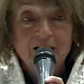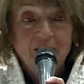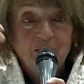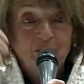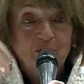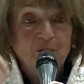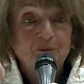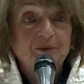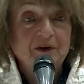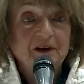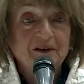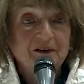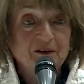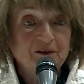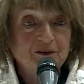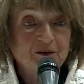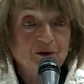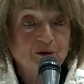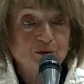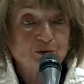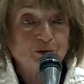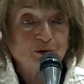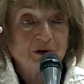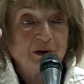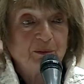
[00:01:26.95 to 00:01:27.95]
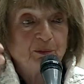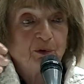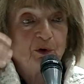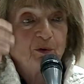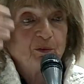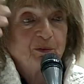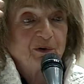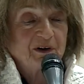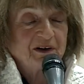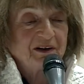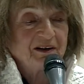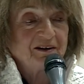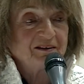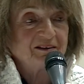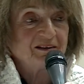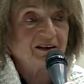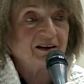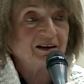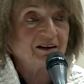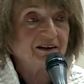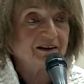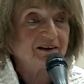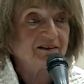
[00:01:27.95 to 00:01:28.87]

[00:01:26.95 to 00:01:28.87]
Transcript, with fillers: euh, bien entendu les propriétaires, les